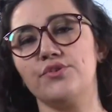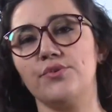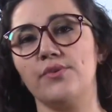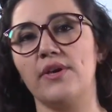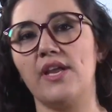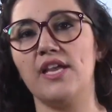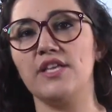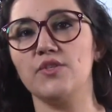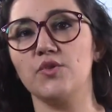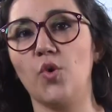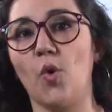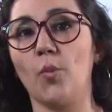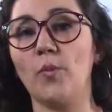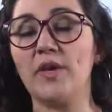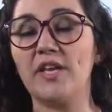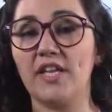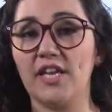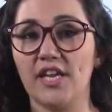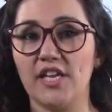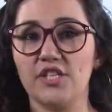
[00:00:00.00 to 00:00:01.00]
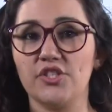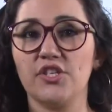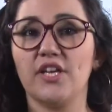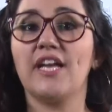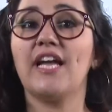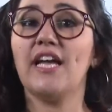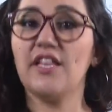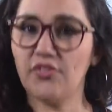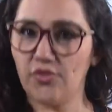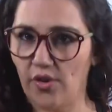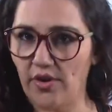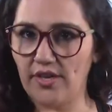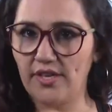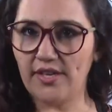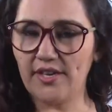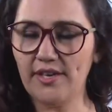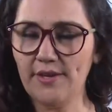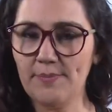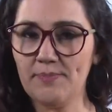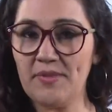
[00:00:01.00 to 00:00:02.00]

conhece como Igreja Católica,